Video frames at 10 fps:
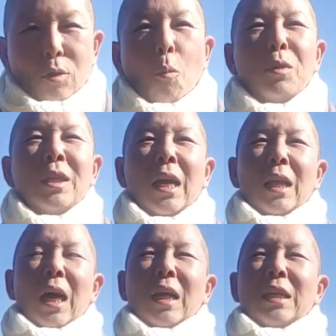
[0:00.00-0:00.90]
높은
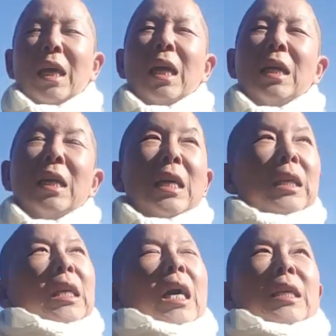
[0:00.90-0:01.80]
자리에다가 이제
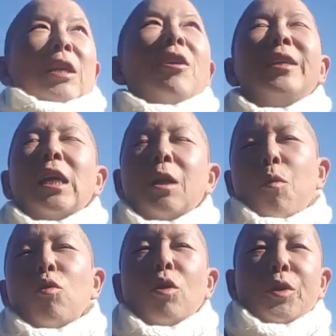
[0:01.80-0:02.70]
제가 이제 혈자리를
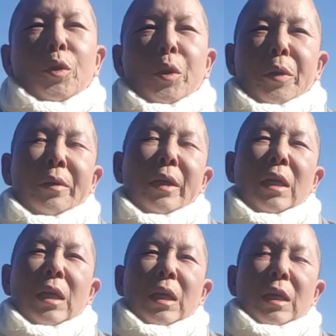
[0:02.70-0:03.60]
본 거죠.
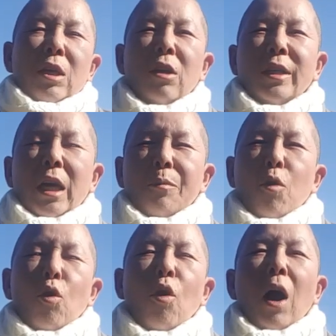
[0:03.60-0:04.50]
이 혈자리를
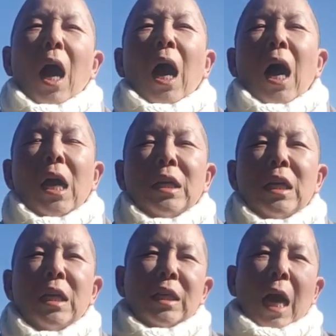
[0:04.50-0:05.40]
보고 아
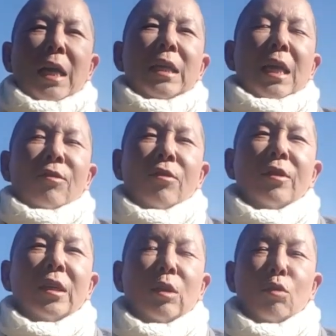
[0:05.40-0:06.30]
이
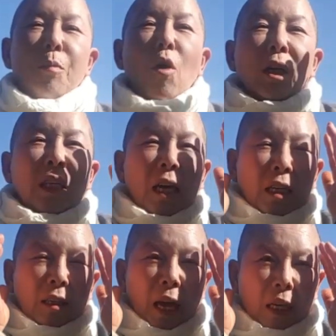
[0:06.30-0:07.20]
자리에서는 그래도 머리
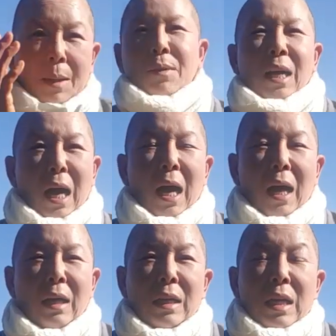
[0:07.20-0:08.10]
자리를 내가
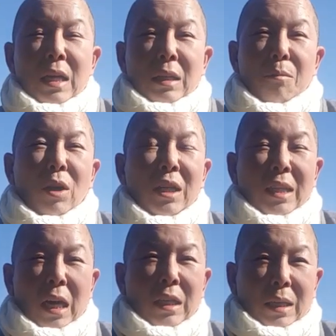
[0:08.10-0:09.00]
잡자 머리를
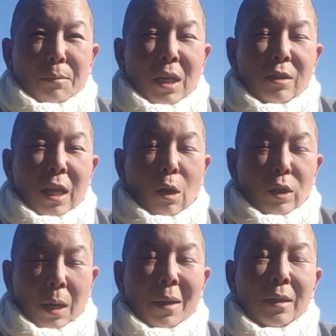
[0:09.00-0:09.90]
자리를 잡자 이렇게
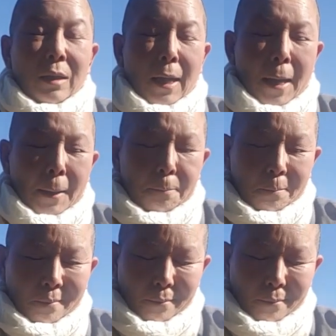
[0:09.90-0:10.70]
하고 잡았는데